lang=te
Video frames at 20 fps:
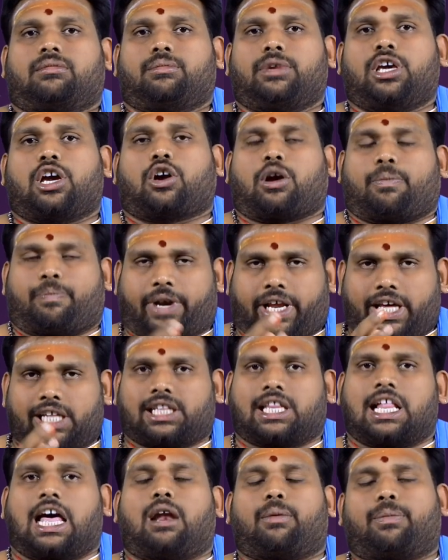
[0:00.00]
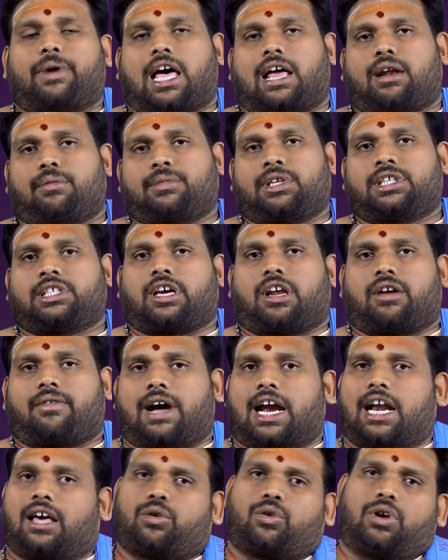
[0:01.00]
మీ యొక్క ప్రయత్నాలు ప్రారంభించారో
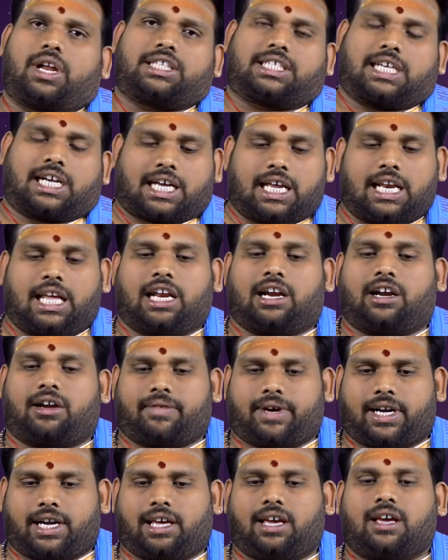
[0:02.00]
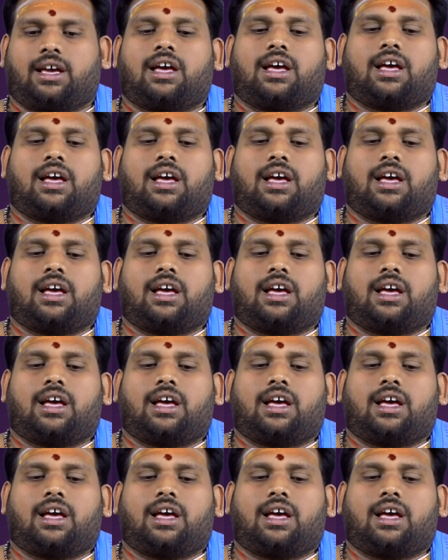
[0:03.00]
వాళ్ళకు కూడా చక్కనైనటువంటి